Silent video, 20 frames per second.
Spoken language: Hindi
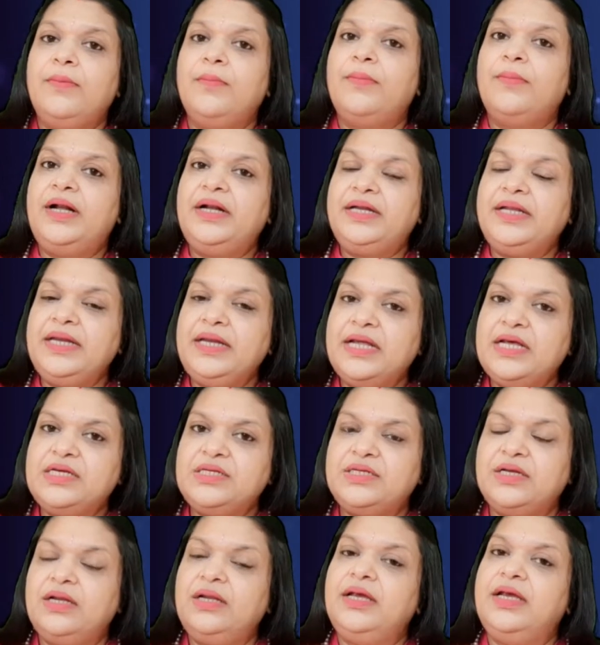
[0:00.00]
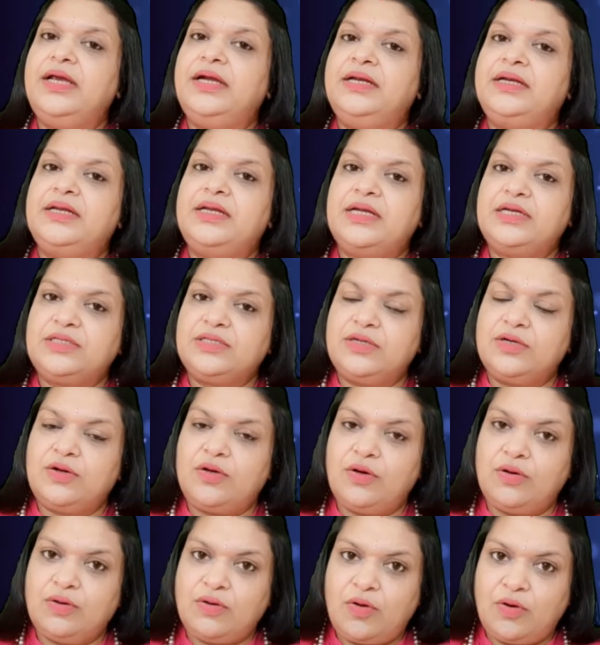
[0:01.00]
मल्टीनेशनल
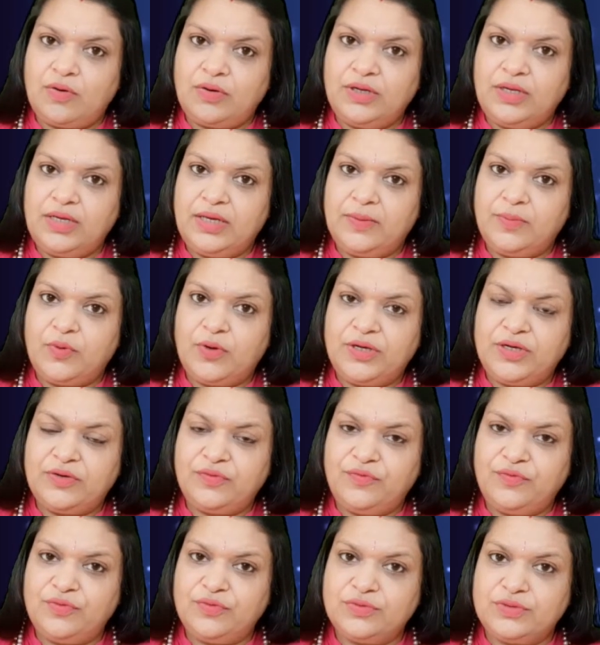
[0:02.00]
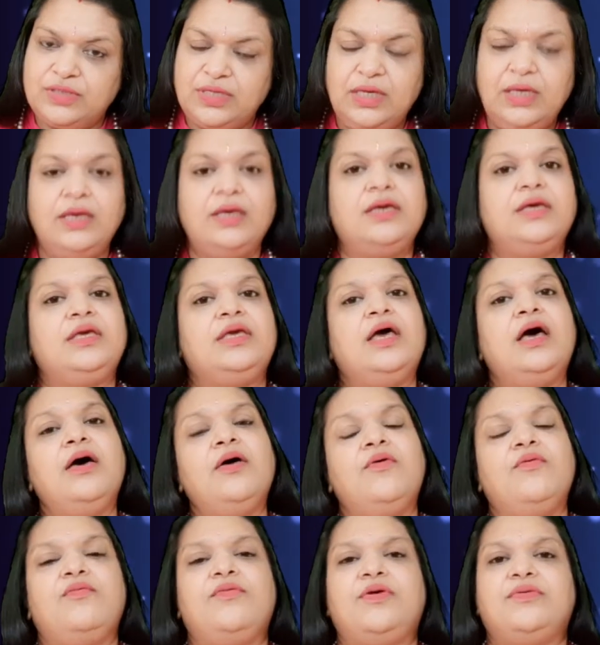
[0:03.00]
इंटरनेशनल नौकरी के पॉइंट ऑफ व्यू से या
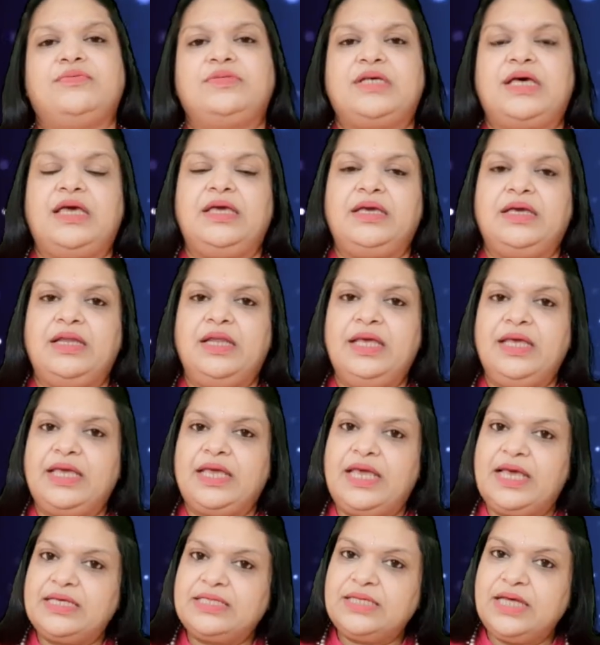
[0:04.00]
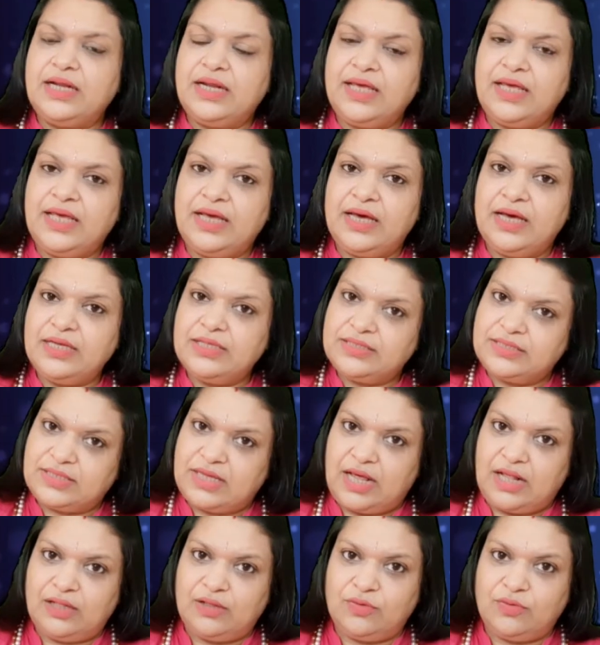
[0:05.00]
व्यवसाय के लिए कैसा रहेगा
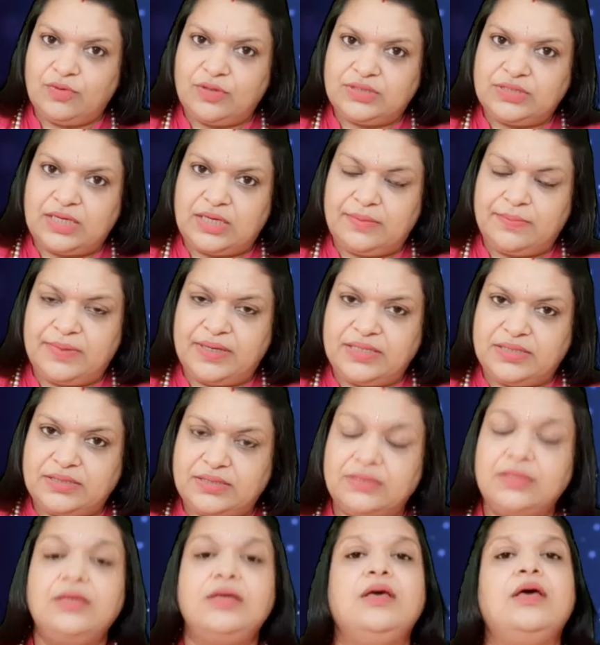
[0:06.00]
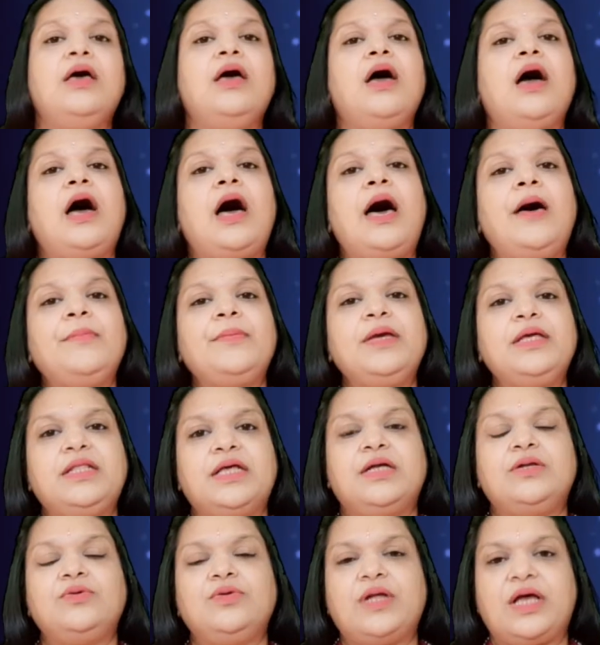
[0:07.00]
साल दो आपकी
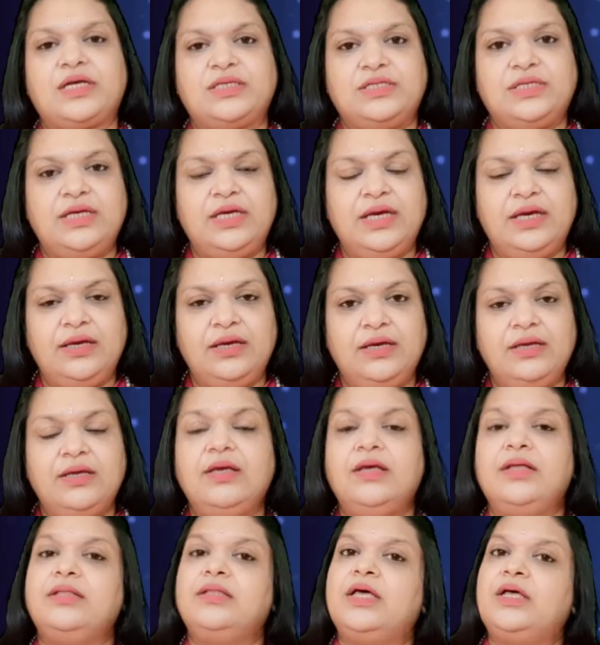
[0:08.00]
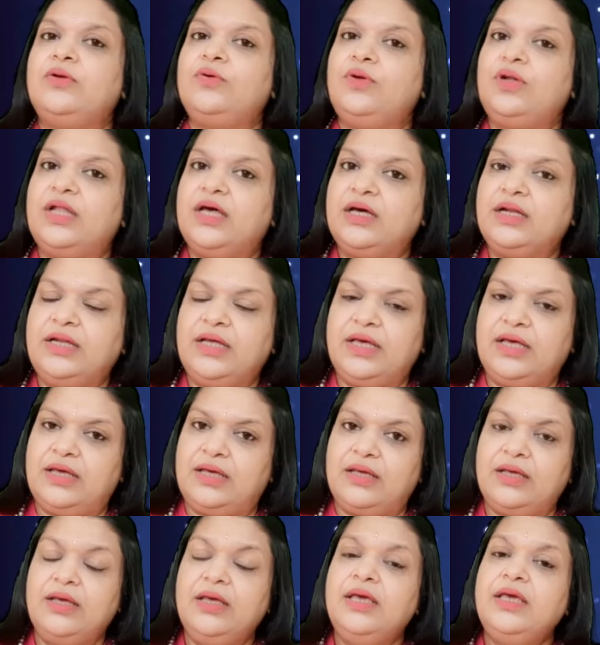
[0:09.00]
धनु राशि है धनु लग्न है
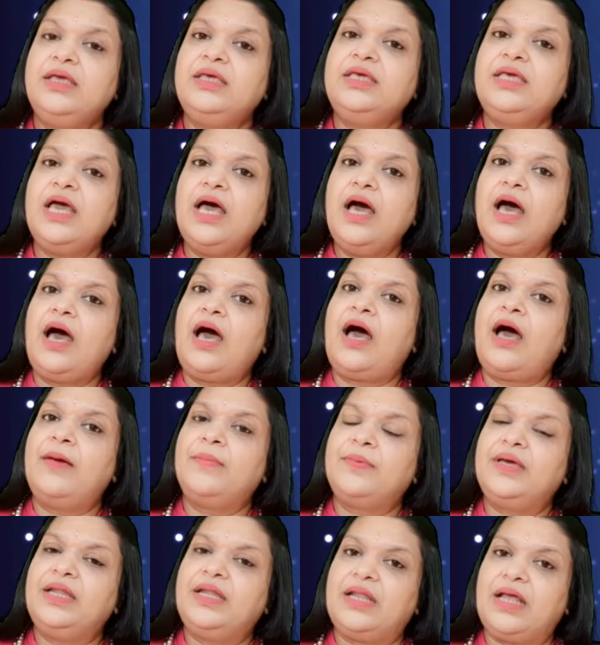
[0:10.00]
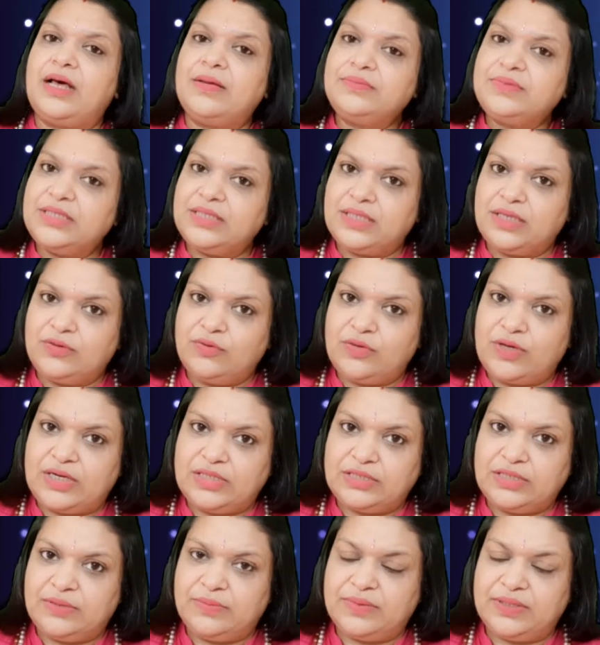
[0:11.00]
या आपके नाम से
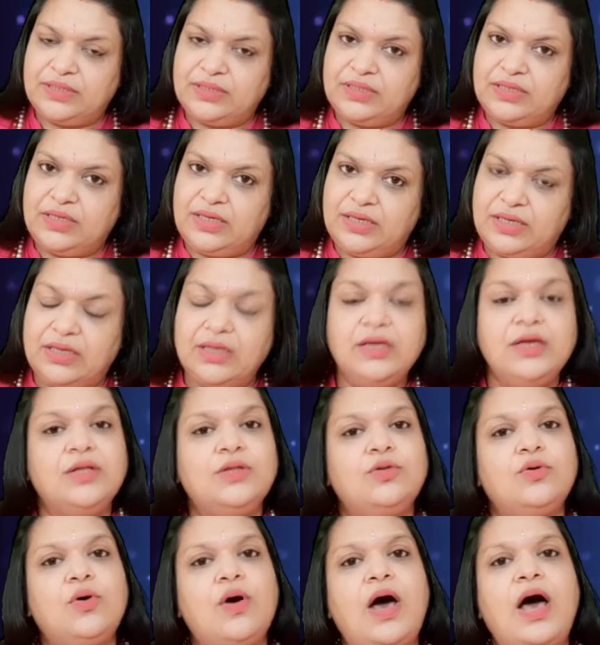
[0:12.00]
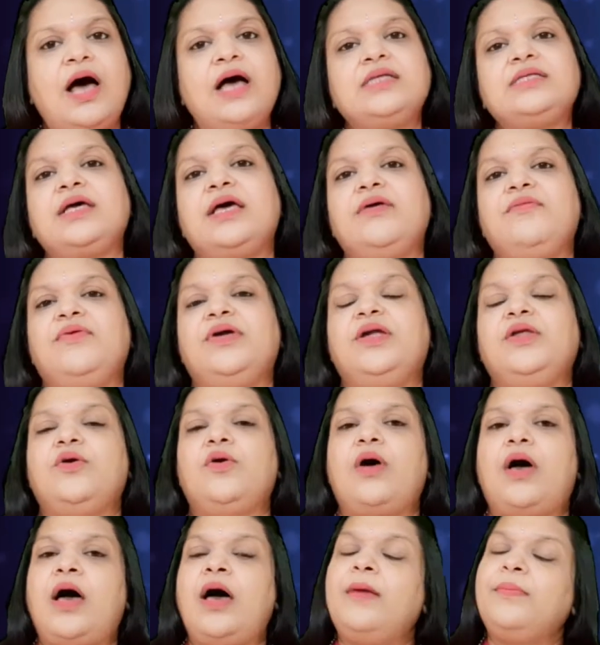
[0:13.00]
धनुराशि बनती है तो आज का ये वीडियो
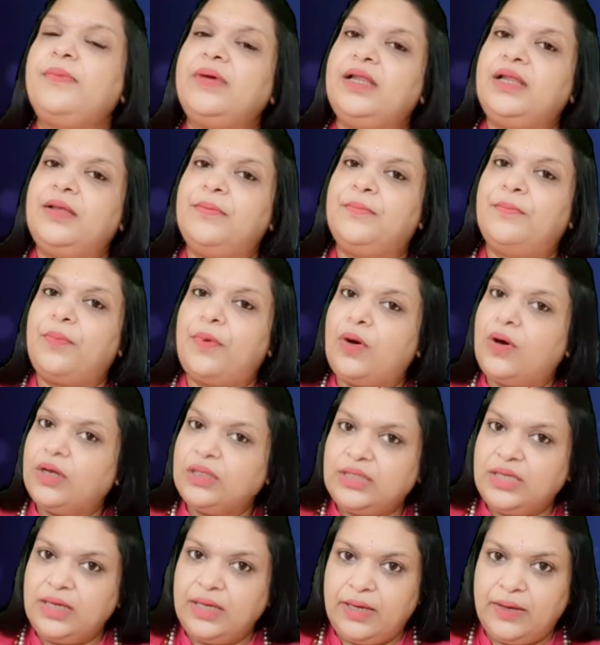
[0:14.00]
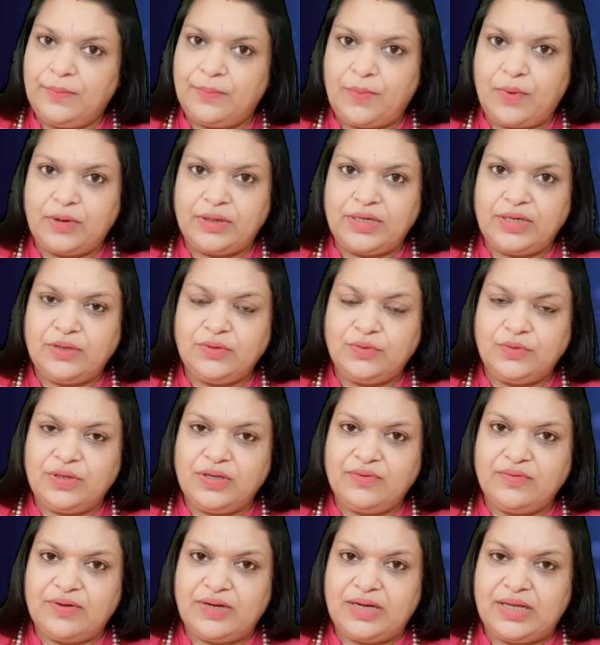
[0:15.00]
आपके लिए बहुत ही इम्पोर्टेंट
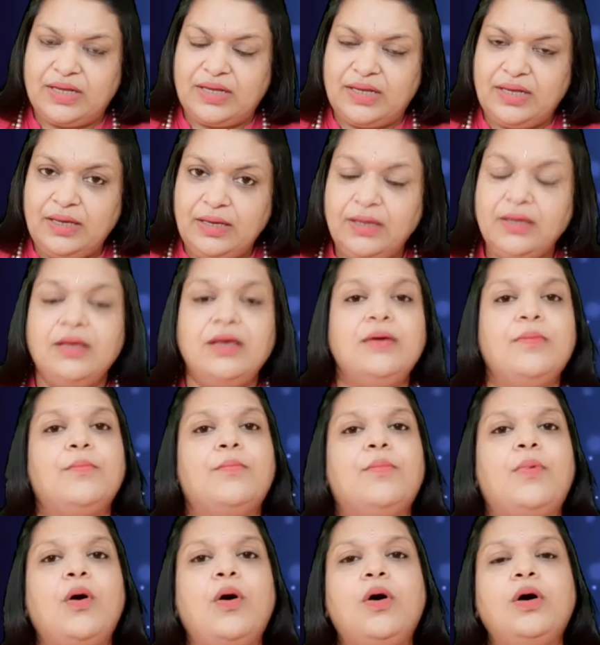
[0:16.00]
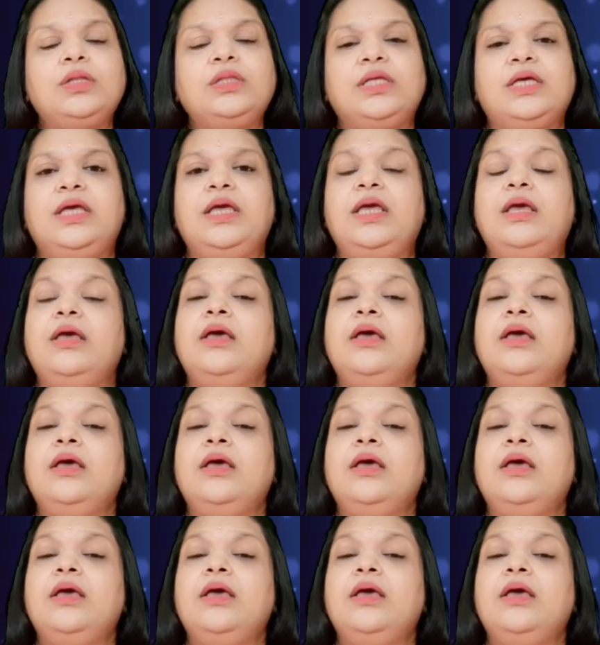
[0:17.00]
होने वाला है बहुत ही